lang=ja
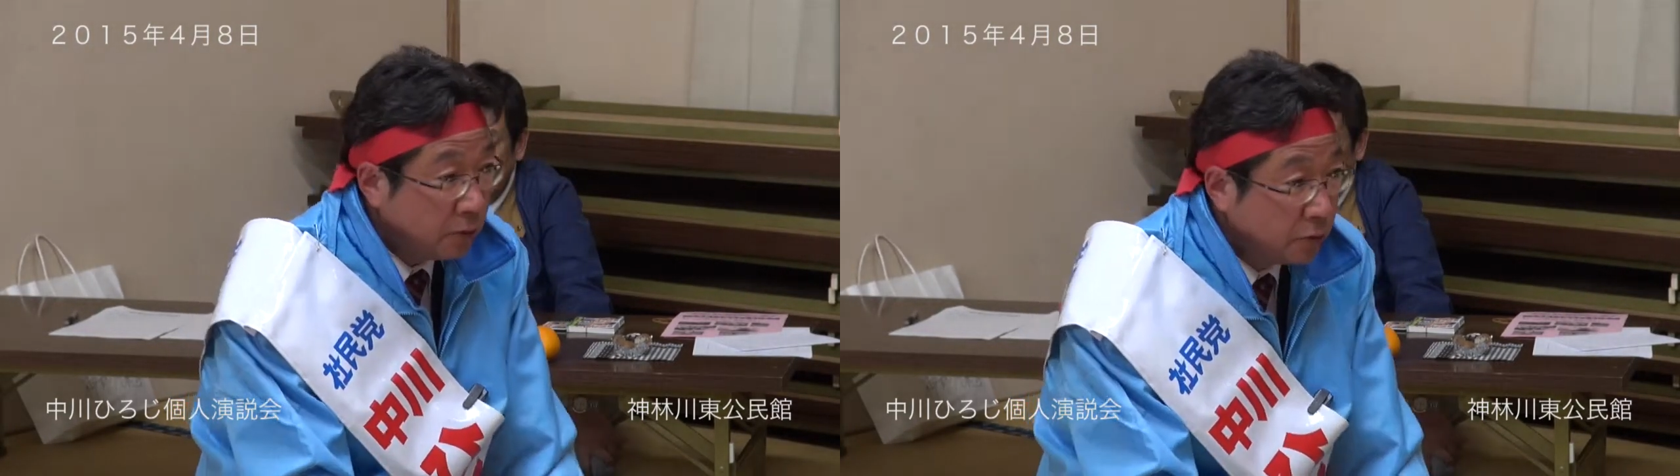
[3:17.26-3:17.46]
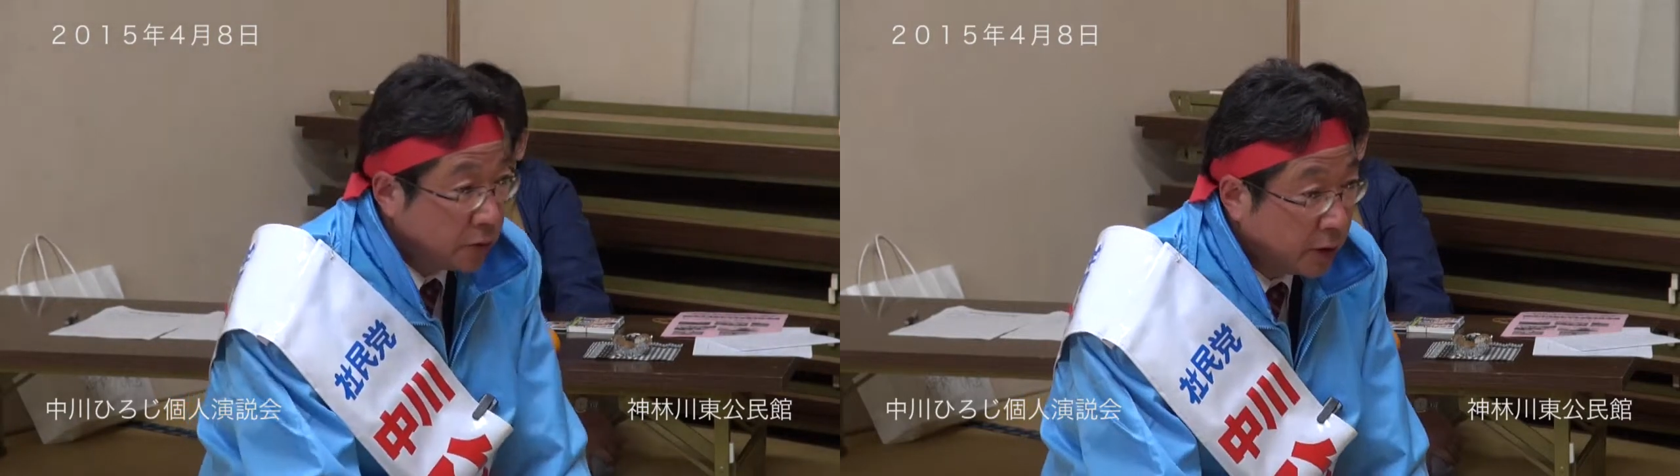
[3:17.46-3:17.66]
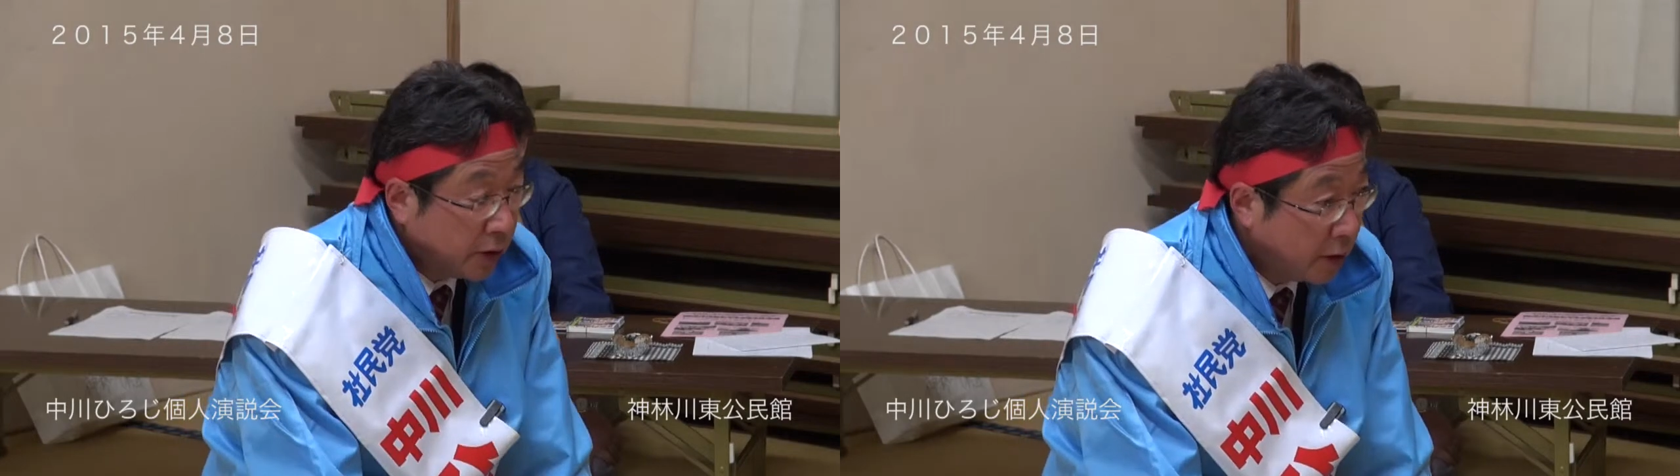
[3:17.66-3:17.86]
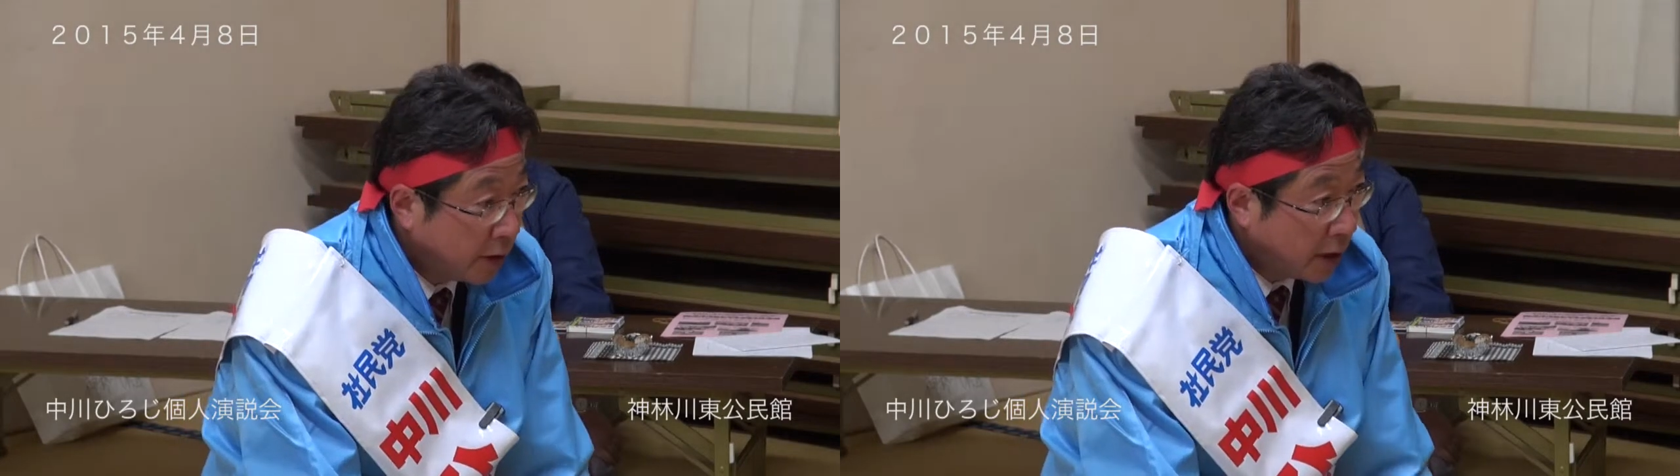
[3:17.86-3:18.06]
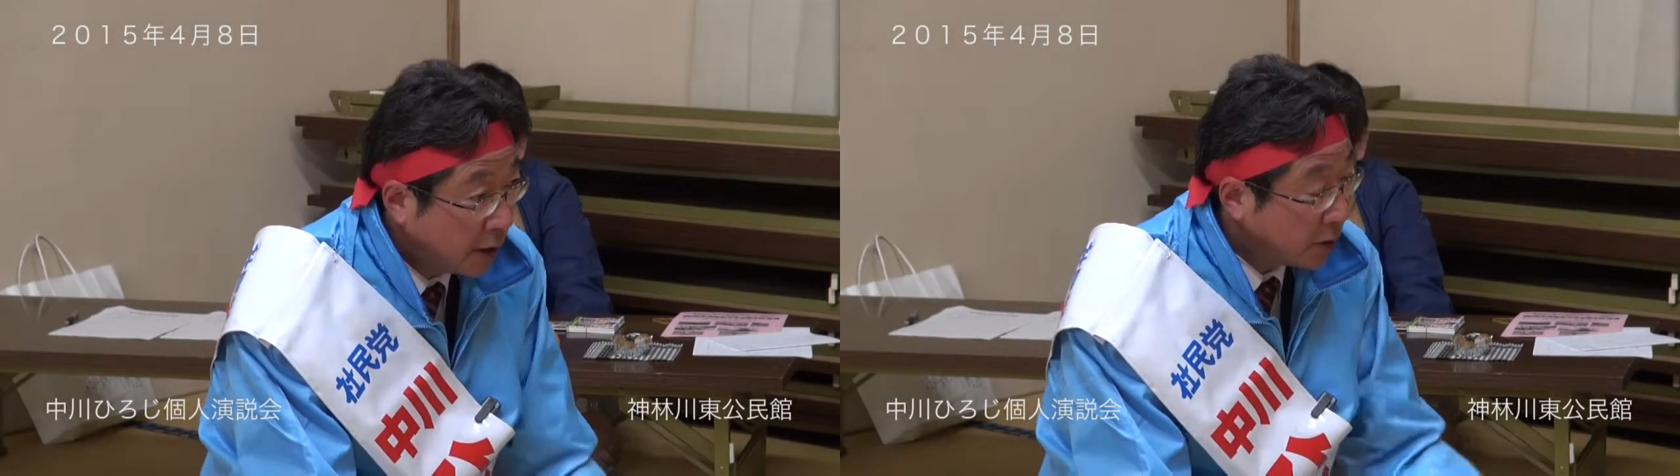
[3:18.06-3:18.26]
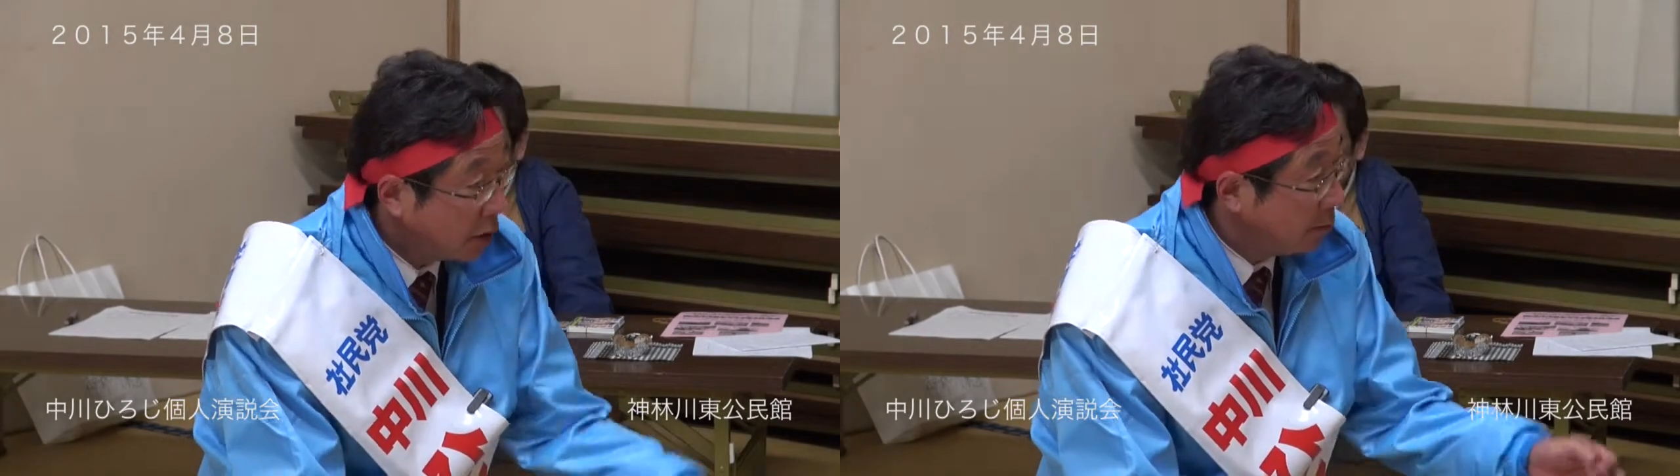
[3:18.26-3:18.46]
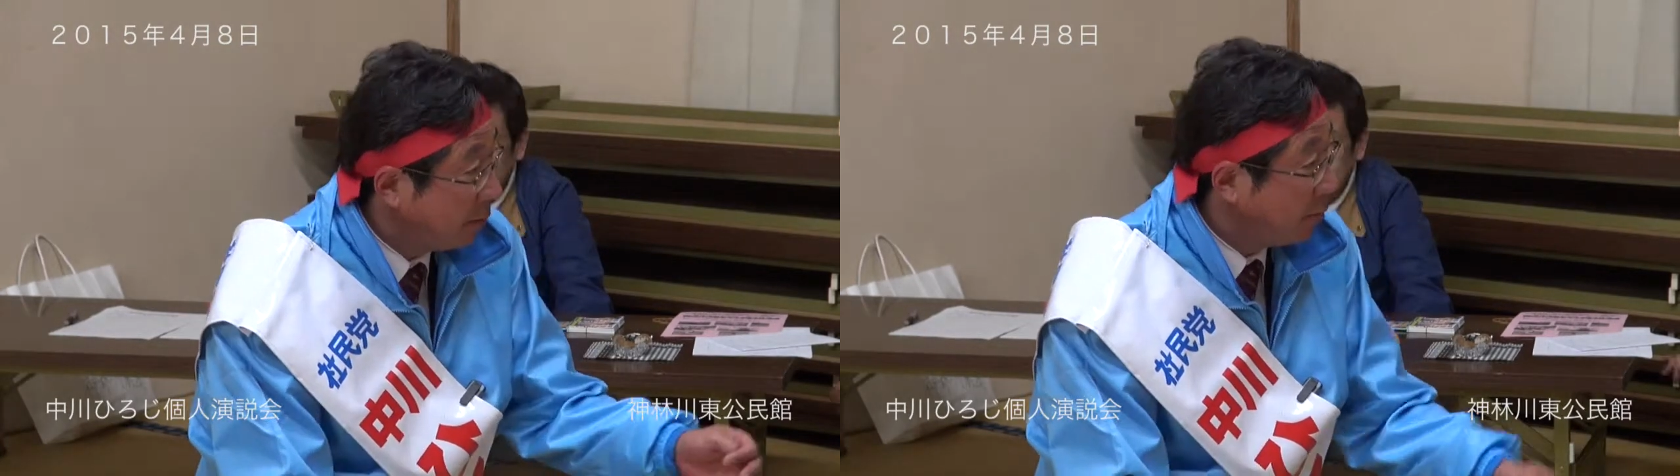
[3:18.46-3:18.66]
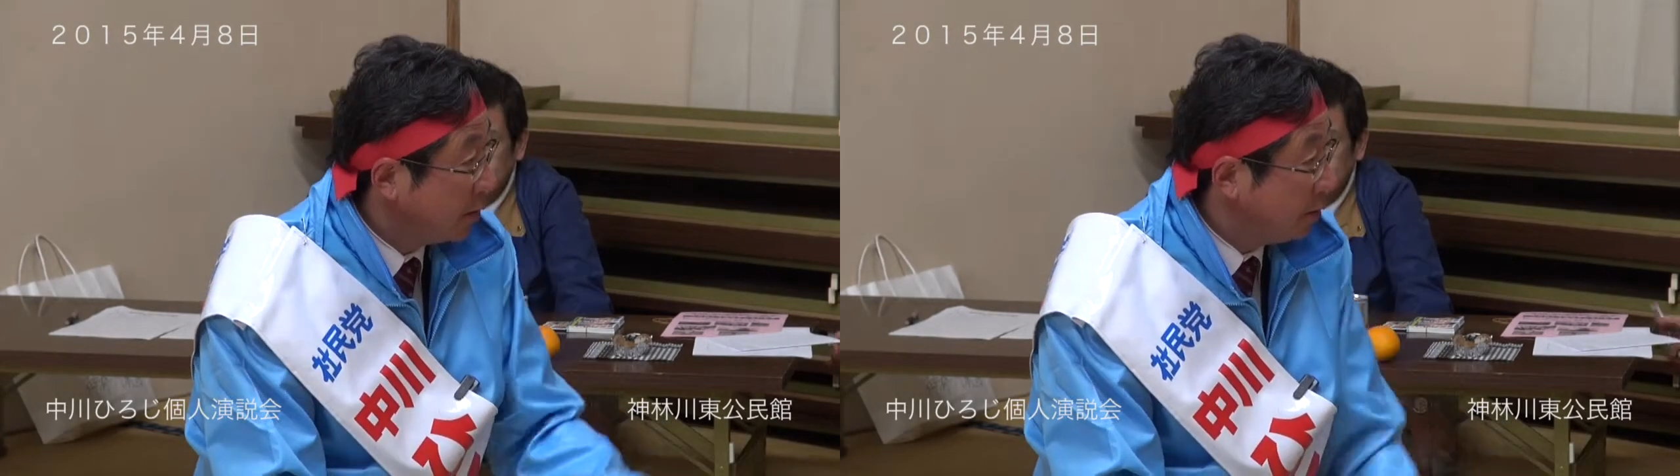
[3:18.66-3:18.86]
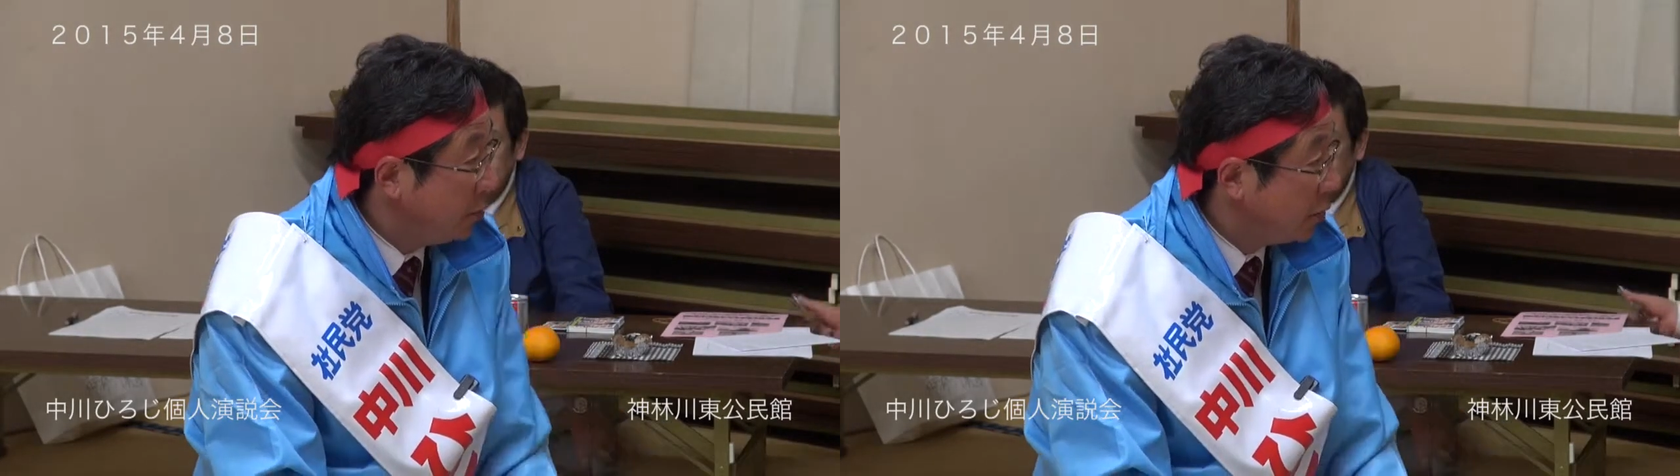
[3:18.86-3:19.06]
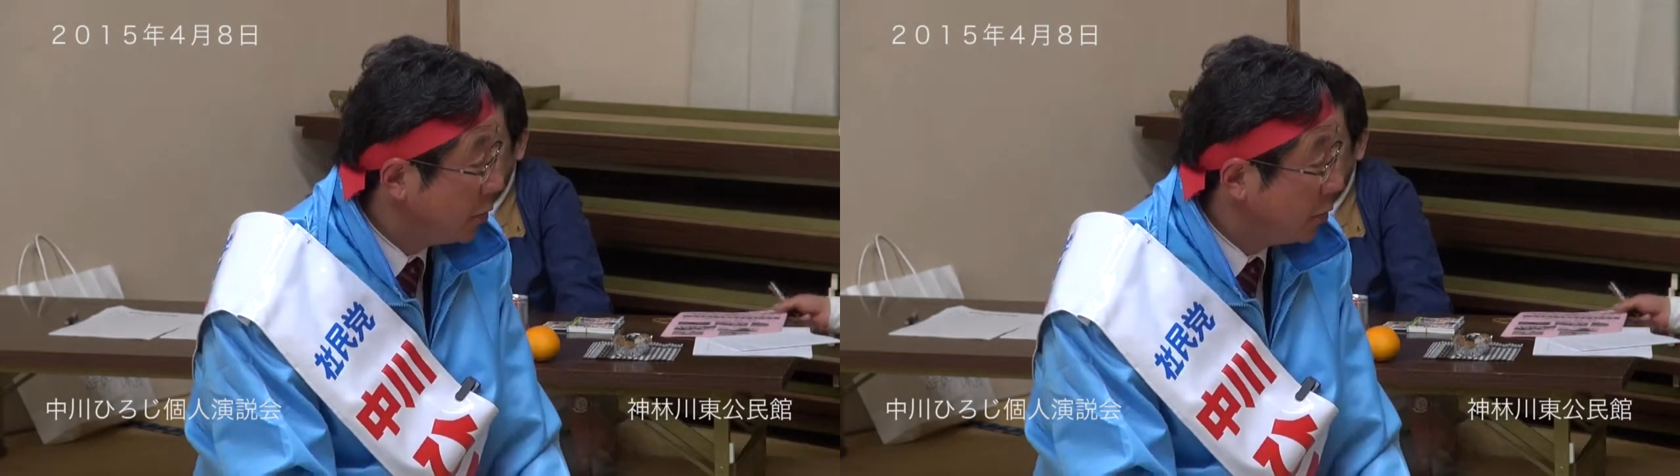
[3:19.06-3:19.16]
万の世界で朝から晩まで3